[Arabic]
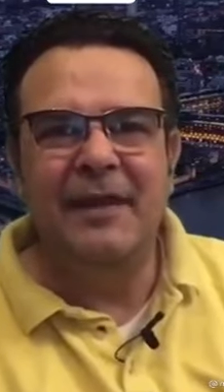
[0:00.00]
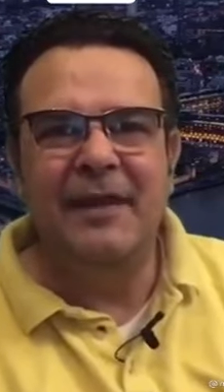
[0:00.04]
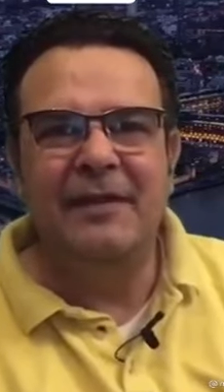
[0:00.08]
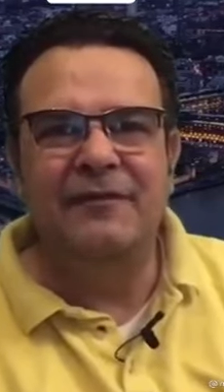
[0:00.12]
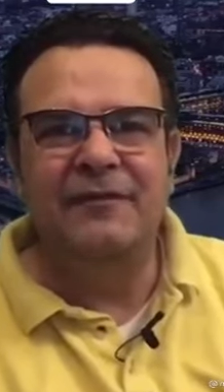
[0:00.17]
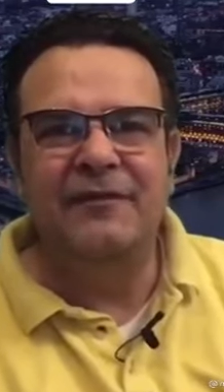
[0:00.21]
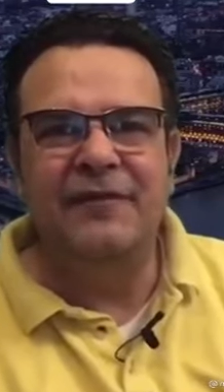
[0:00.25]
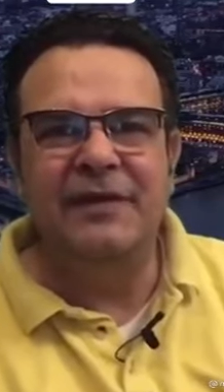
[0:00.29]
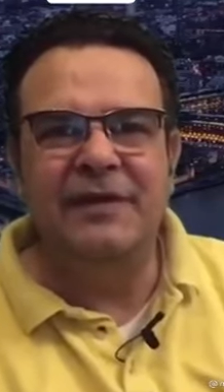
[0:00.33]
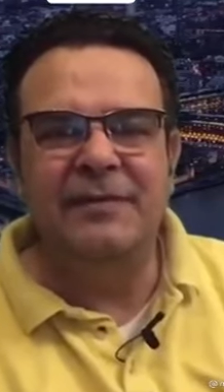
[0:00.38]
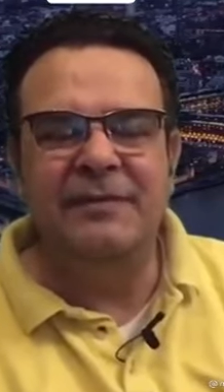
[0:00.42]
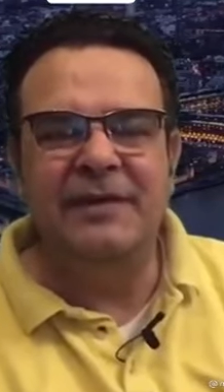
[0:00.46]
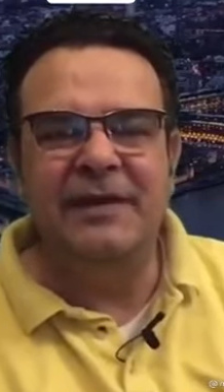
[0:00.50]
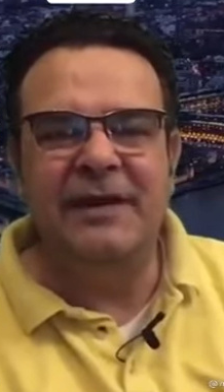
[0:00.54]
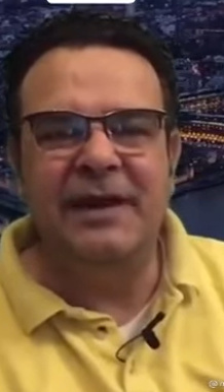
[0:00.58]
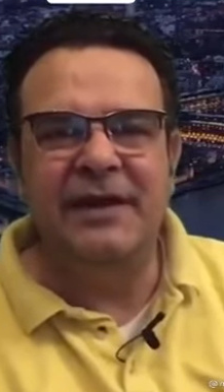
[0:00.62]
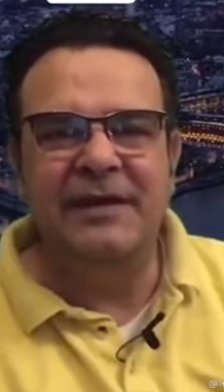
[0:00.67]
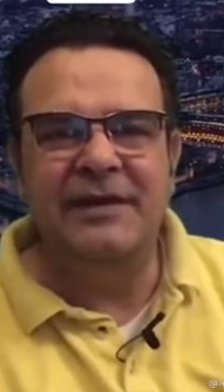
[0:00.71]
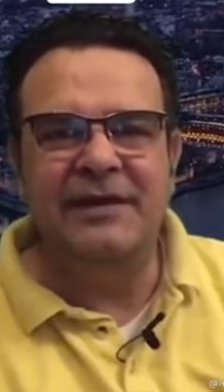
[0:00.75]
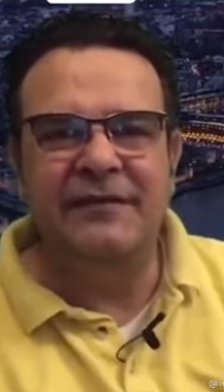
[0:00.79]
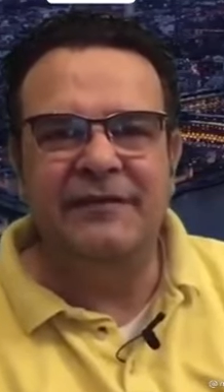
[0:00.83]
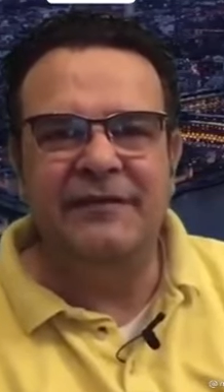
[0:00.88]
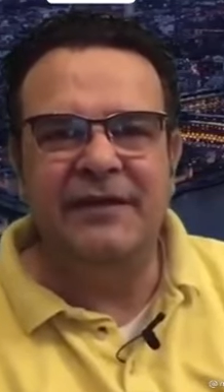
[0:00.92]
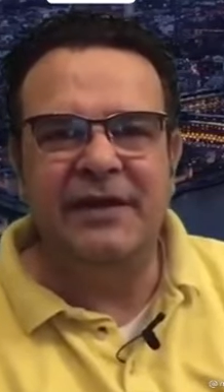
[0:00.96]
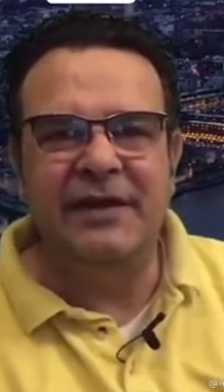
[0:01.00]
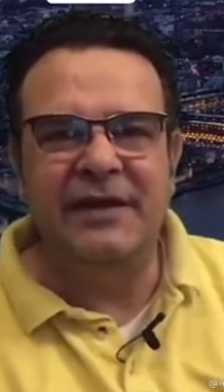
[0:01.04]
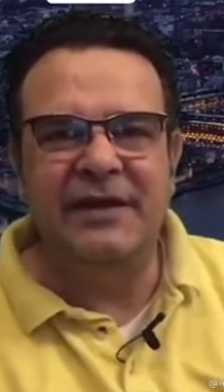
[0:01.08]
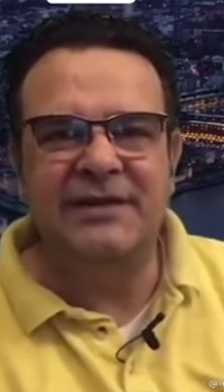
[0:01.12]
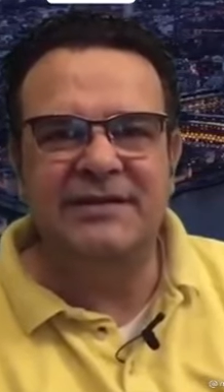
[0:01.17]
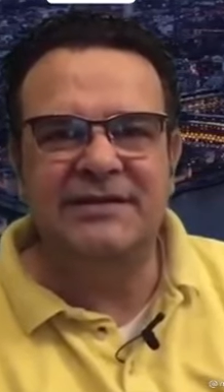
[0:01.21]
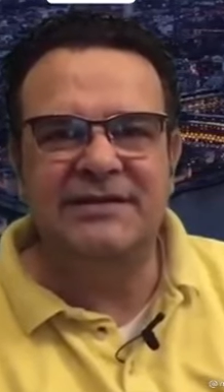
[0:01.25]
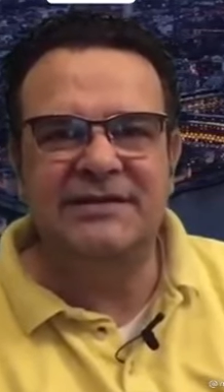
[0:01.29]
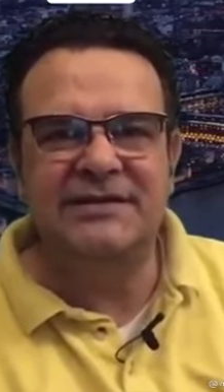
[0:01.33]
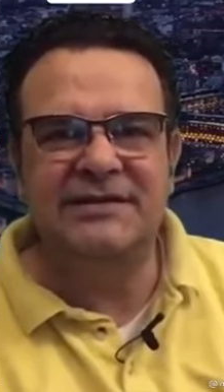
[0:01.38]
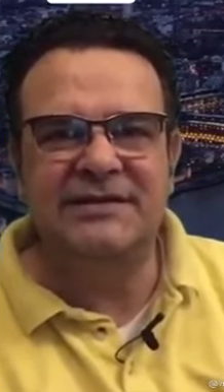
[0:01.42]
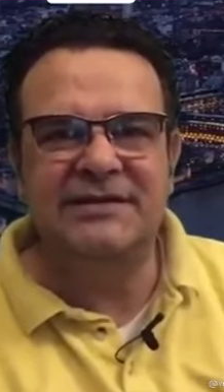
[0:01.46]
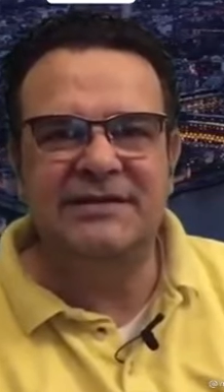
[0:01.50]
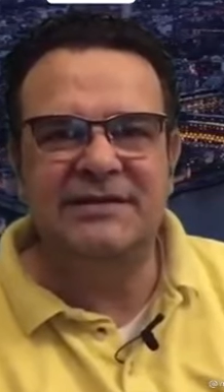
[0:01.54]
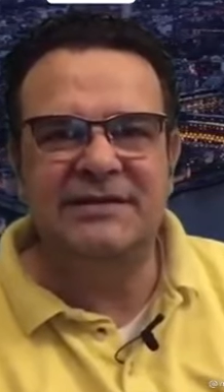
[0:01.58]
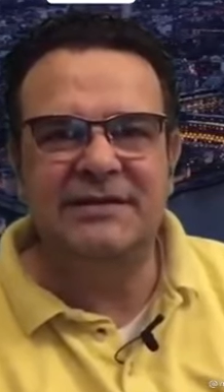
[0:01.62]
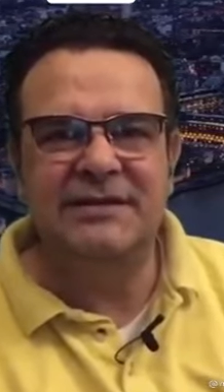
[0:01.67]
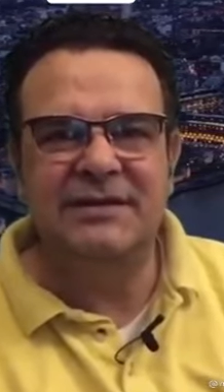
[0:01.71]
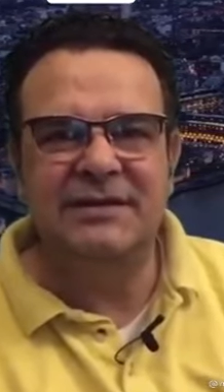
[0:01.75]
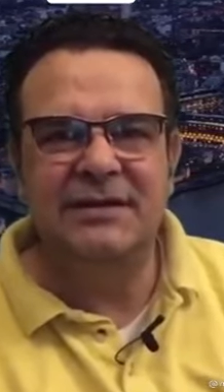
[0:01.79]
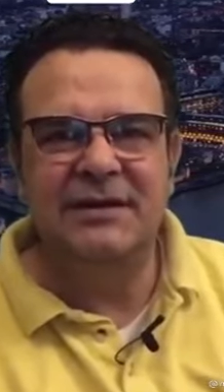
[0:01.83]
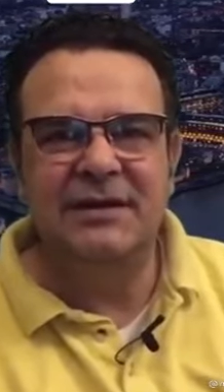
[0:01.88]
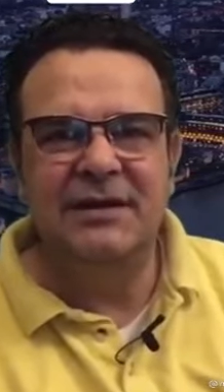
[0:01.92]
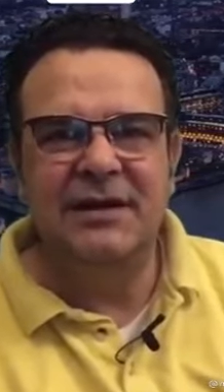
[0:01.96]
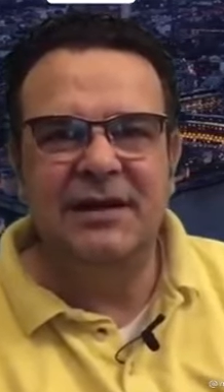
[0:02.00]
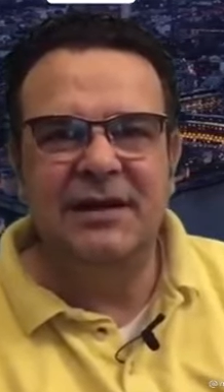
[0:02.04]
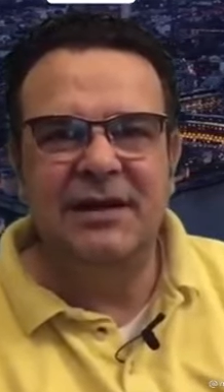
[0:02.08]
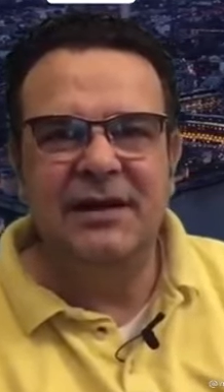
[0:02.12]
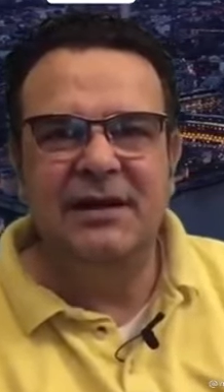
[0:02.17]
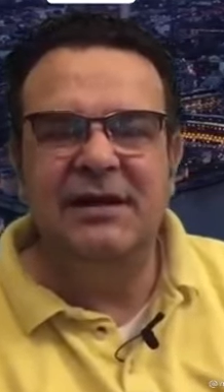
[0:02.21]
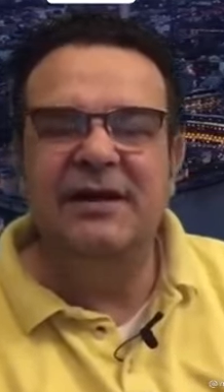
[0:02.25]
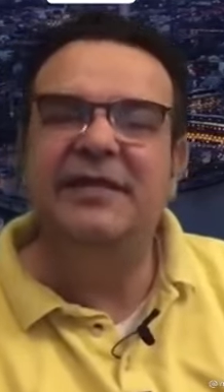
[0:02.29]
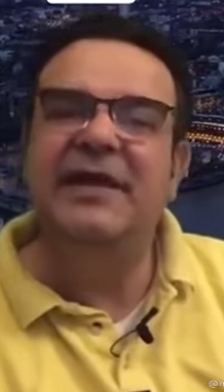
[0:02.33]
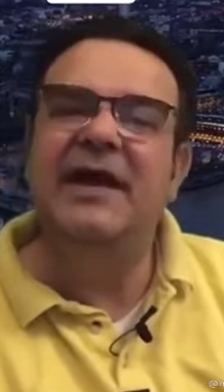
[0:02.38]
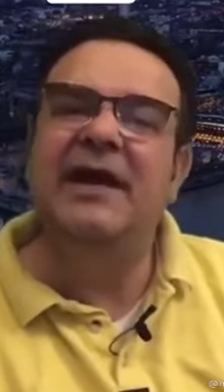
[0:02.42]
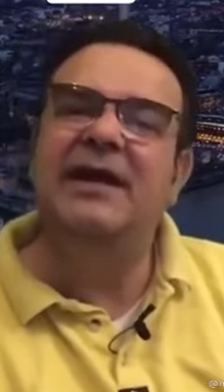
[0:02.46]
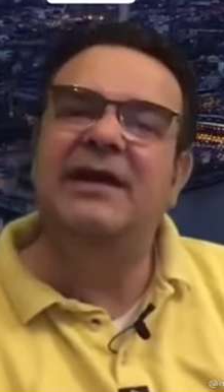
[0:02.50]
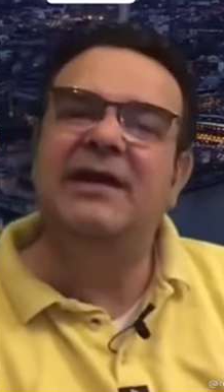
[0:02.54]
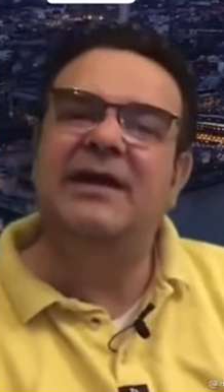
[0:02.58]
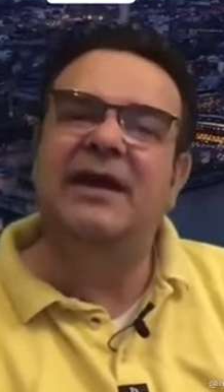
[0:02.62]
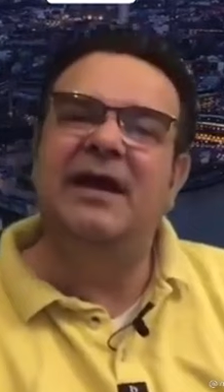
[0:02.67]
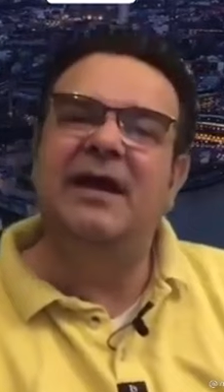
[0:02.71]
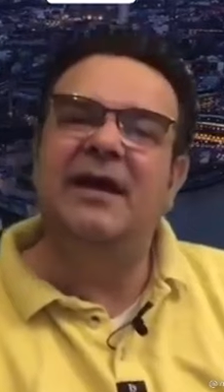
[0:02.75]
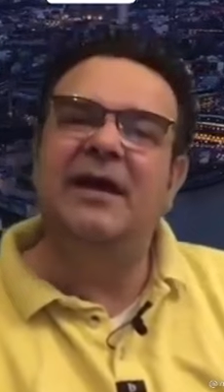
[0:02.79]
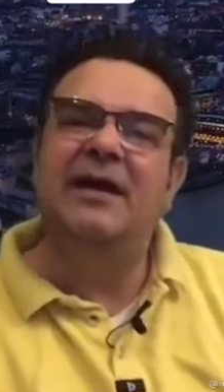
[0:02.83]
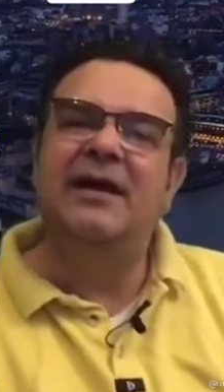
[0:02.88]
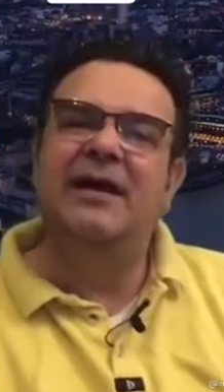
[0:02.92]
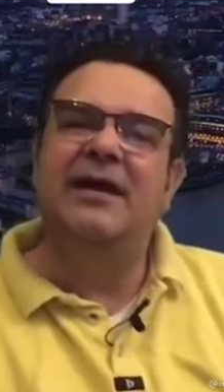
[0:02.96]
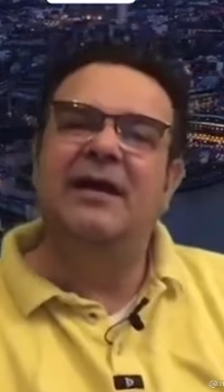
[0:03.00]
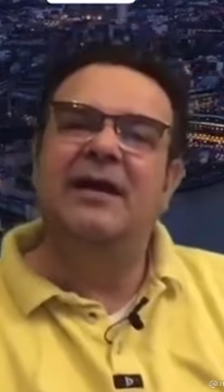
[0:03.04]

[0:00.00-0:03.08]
في بلاد فارس لذلك